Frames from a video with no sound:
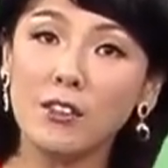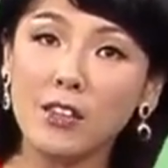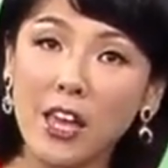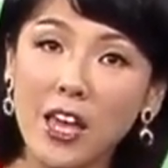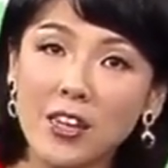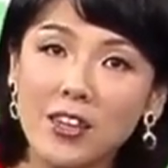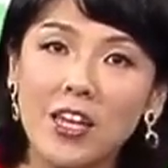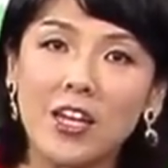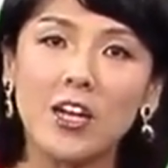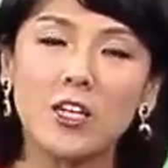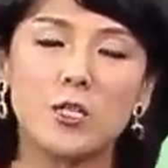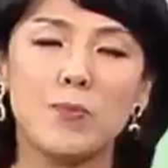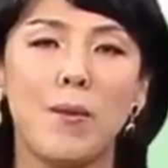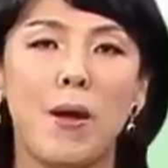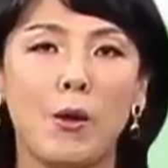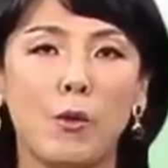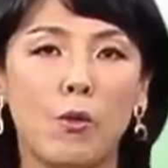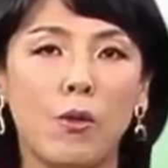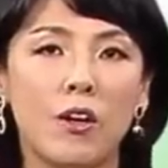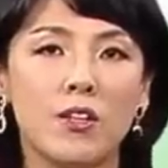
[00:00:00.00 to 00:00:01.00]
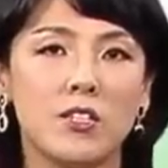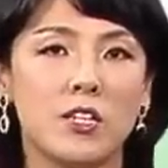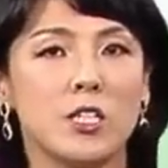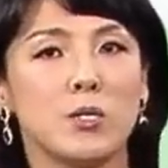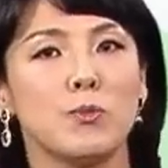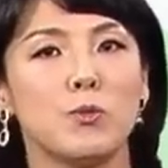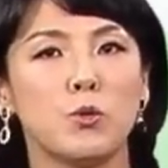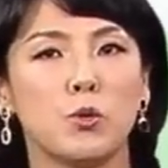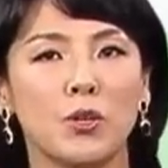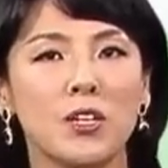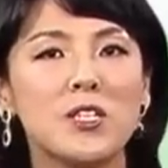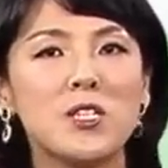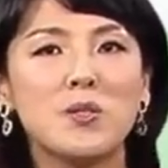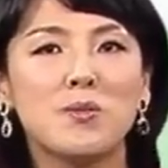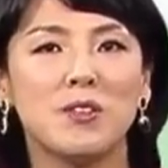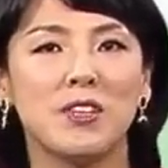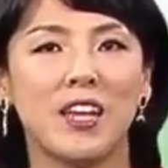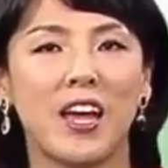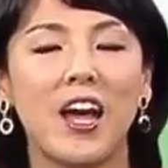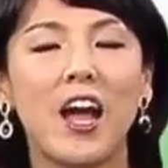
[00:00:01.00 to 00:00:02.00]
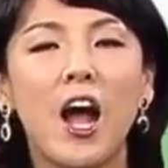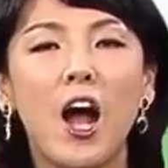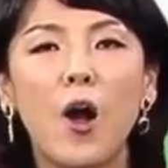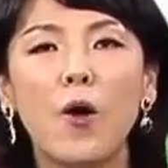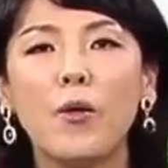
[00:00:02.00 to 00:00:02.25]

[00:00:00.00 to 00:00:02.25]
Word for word: 때에 따라서 바꿔가서 하시면 좋겠습니다.